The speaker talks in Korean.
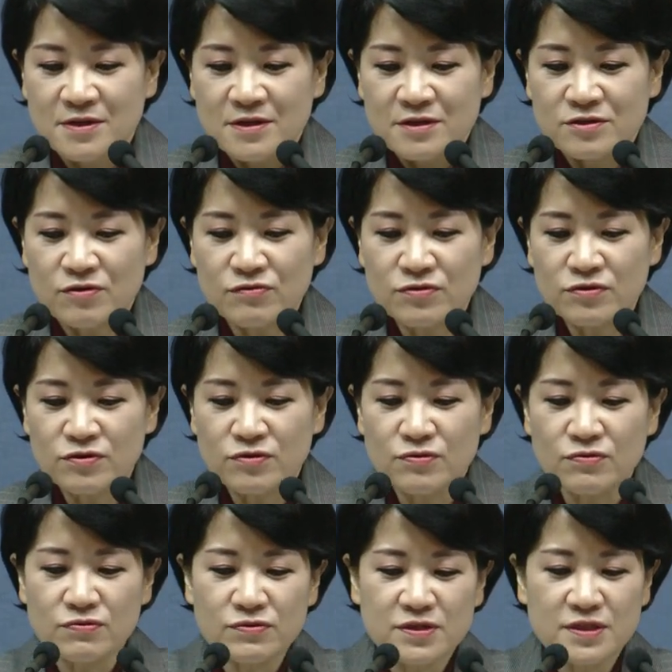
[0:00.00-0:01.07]

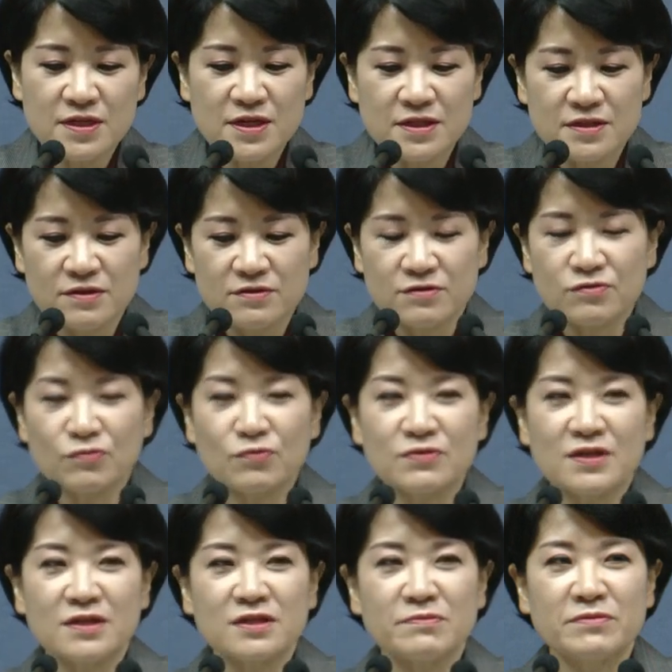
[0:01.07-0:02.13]
선교지에 있어서
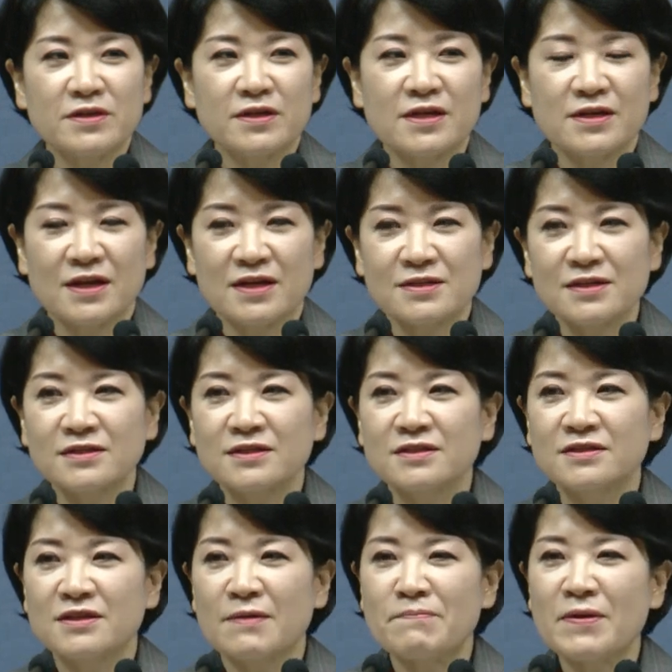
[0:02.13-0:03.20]
선교사님들에게 가장
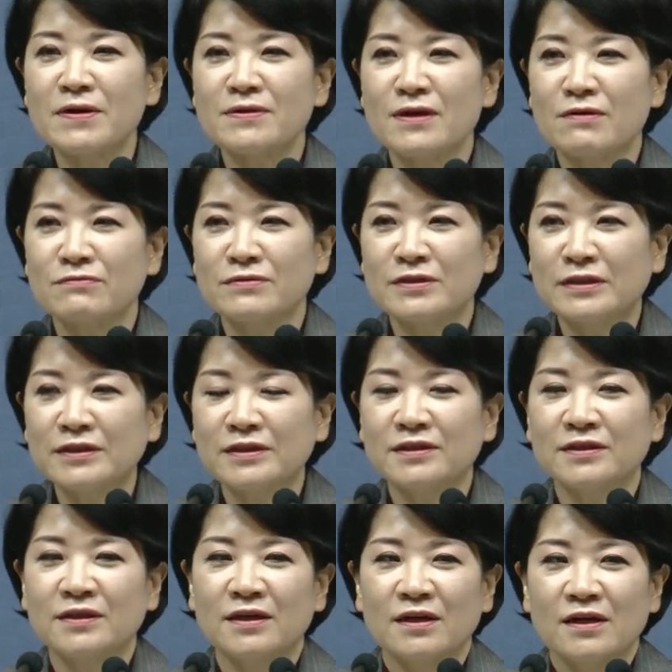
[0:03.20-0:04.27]
든든한 백그라운드는